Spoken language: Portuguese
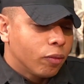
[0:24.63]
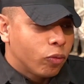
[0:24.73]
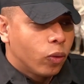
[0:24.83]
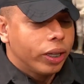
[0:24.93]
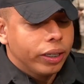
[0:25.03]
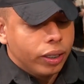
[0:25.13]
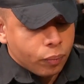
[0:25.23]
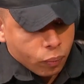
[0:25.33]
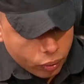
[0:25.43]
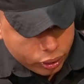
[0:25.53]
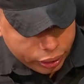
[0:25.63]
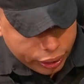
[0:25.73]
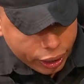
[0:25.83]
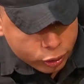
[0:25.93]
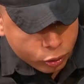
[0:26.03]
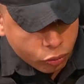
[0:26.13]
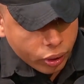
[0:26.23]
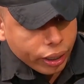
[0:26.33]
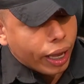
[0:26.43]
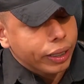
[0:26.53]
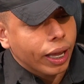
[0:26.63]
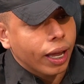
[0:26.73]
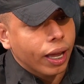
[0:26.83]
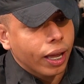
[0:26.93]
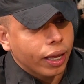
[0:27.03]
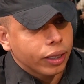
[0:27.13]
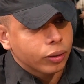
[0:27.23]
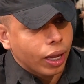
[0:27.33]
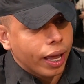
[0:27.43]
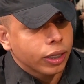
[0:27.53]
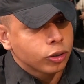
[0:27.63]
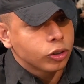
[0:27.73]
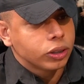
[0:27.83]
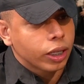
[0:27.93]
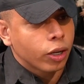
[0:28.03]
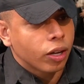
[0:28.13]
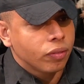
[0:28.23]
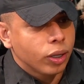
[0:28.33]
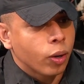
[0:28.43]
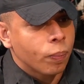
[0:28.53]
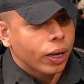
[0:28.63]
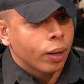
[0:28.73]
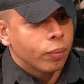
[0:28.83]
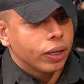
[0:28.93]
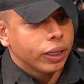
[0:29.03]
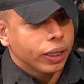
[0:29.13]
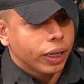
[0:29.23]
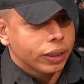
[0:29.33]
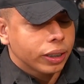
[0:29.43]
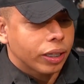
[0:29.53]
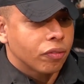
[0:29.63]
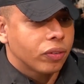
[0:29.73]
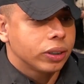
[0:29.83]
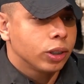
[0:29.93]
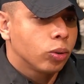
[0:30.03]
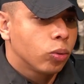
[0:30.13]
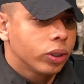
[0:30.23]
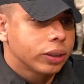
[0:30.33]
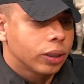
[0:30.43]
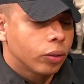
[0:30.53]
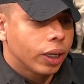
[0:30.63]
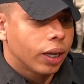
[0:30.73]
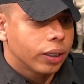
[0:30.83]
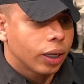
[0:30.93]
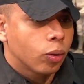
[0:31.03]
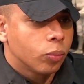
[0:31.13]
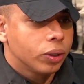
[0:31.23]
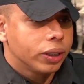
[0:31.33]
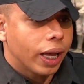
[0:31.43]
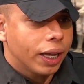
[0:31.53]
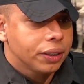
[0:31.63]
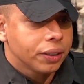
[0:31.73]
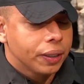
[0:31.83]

Foi tenso. Foi lá na, na área do 19, ali Copacabana, né? A gente tava fazendo incursão na, na comunidade.